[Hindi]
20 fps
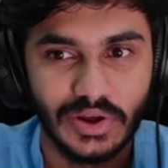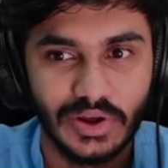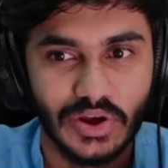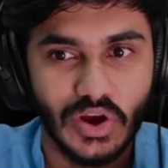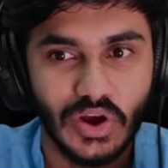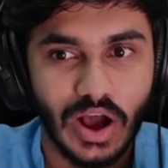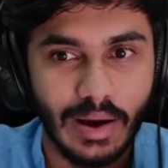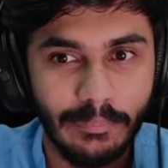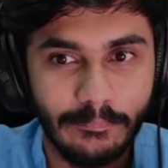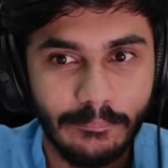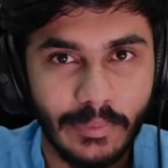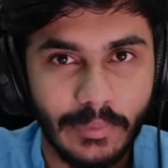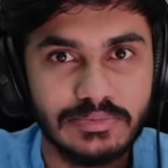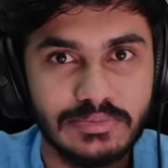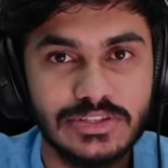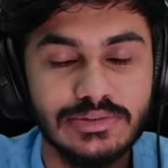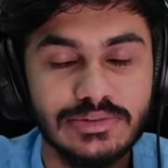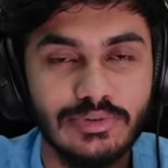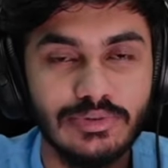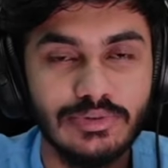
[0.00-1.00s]
अब
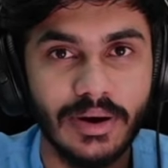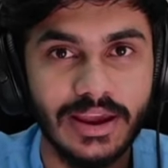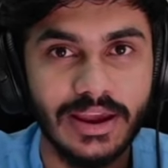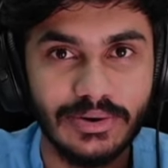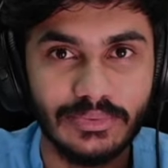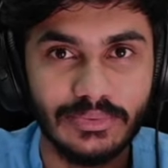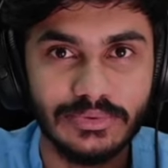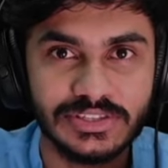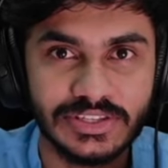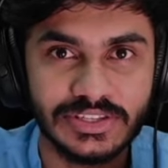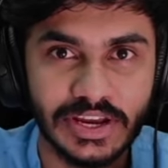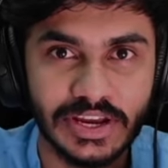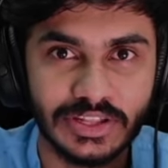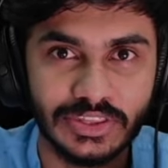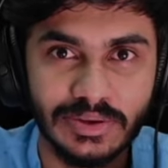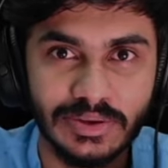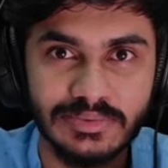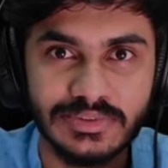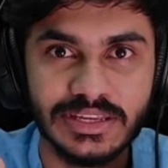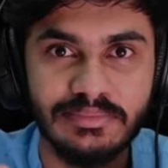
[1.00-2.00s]
पबजी मोबाइल उससे
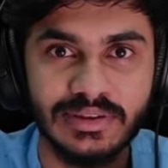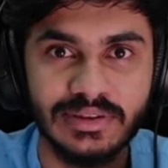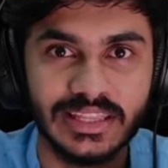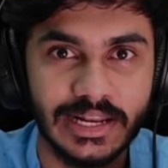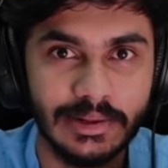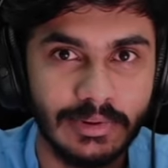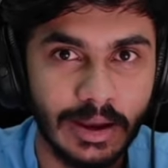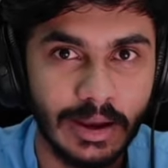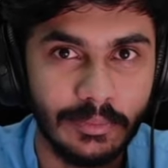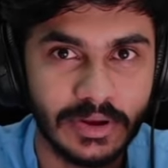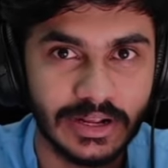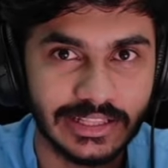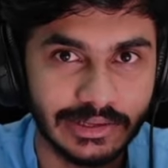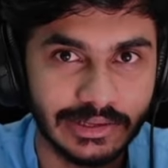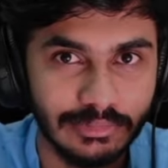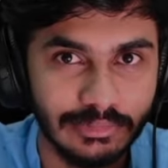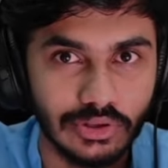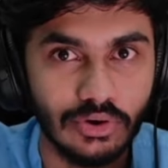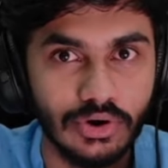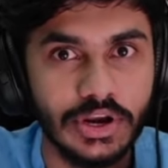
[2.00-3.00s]
एकदम से मतलब आप एकदम
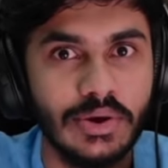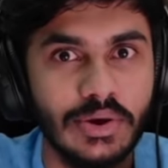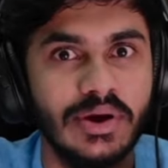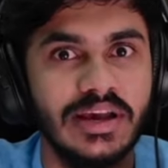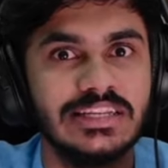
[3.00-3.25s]
लो डिवाइस